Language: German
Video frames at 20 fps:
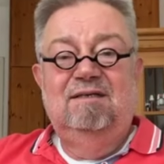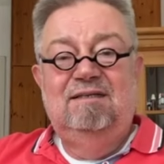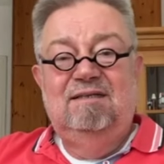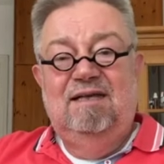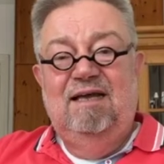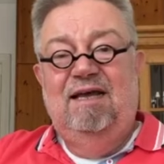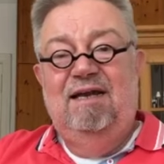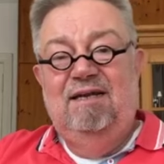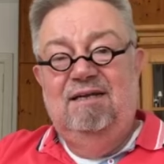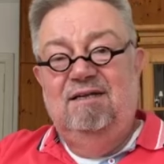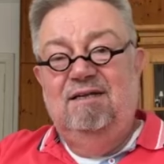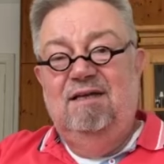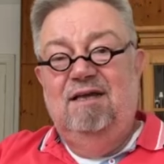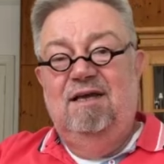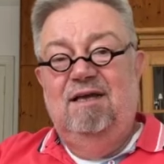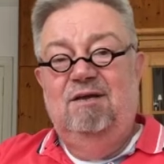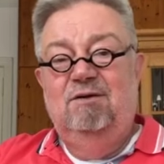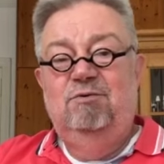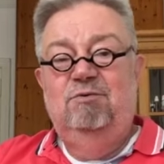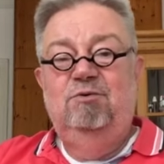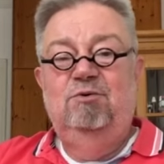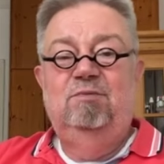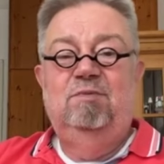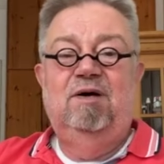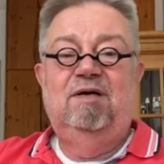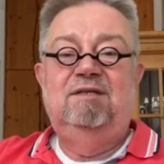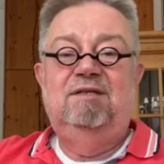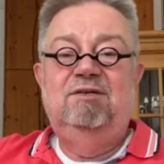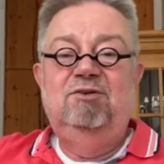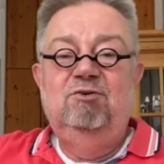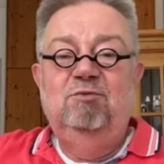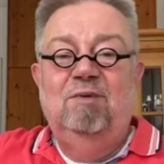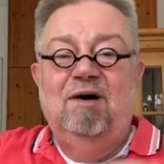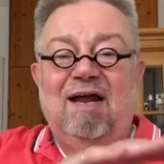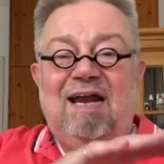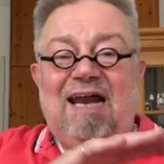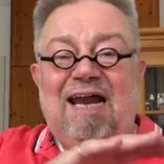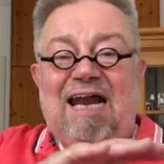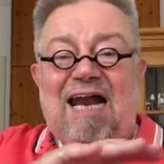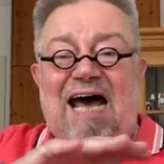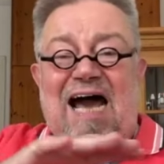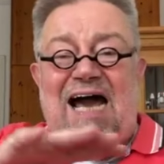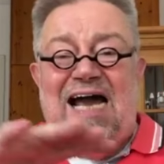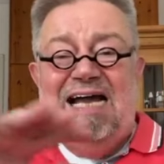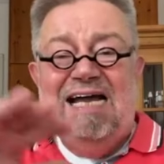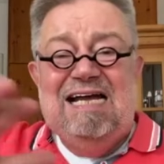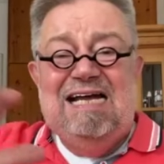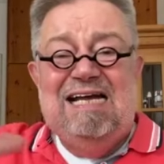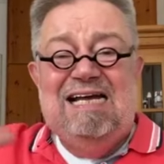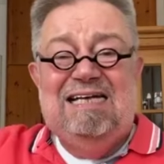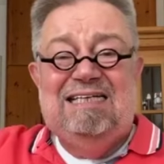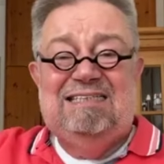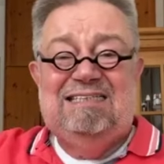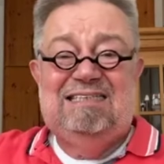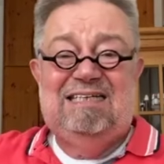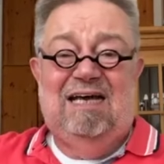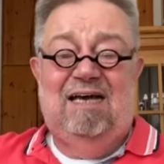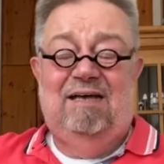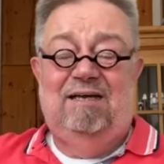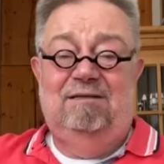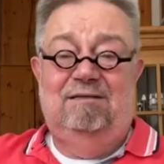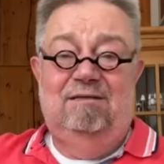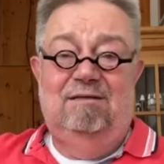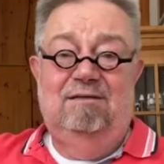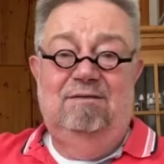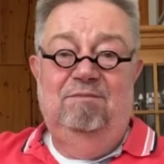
denen gegenüber, die über lange Zeit